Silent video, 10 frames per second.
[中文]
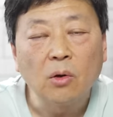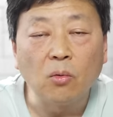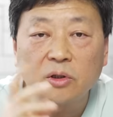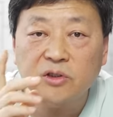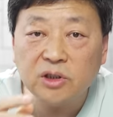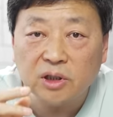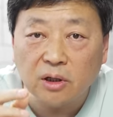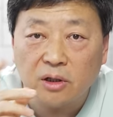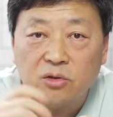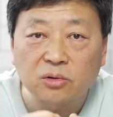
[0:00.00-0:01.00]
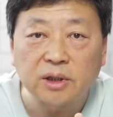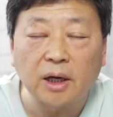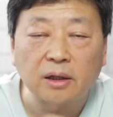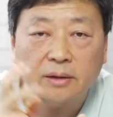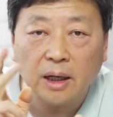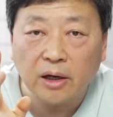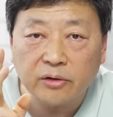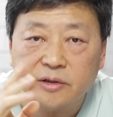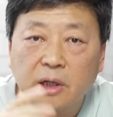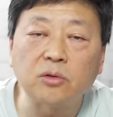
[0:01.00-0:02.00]
我自己个人总结啊，大概有
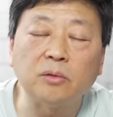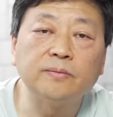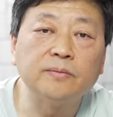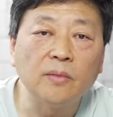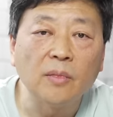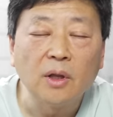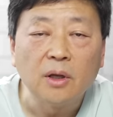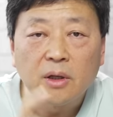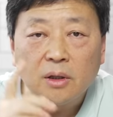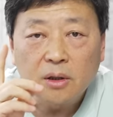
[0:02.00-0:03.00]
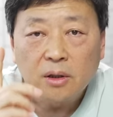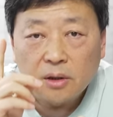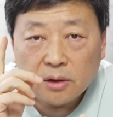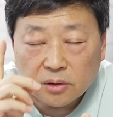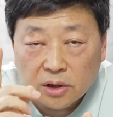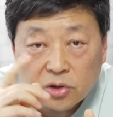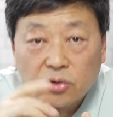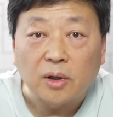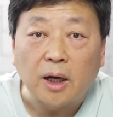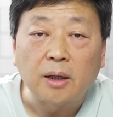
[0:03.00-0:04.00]
三种。第一
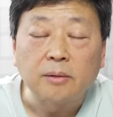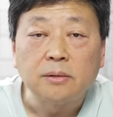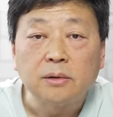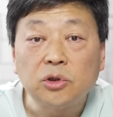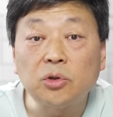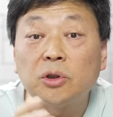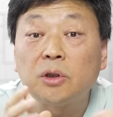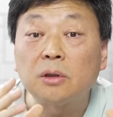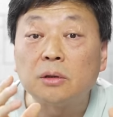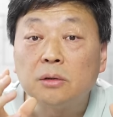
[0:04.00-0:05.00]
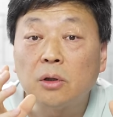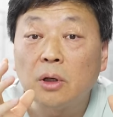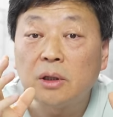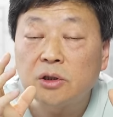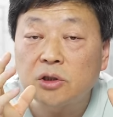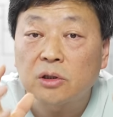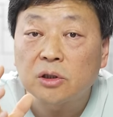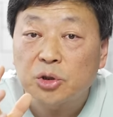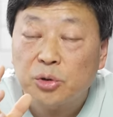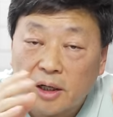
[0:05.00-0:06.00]
种啊，就是要跟政
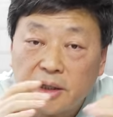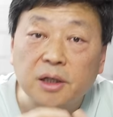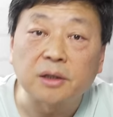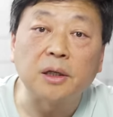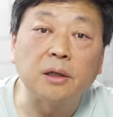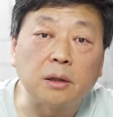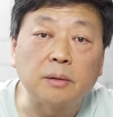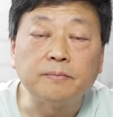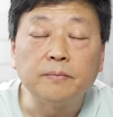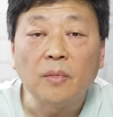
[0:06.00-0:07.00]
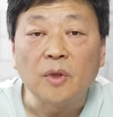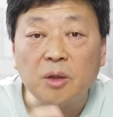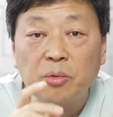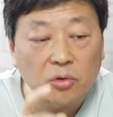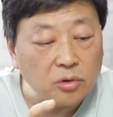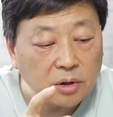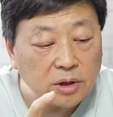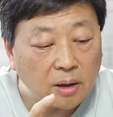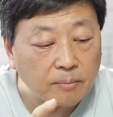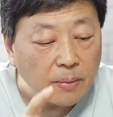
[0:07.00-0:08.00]
治权力相结合。你比如说像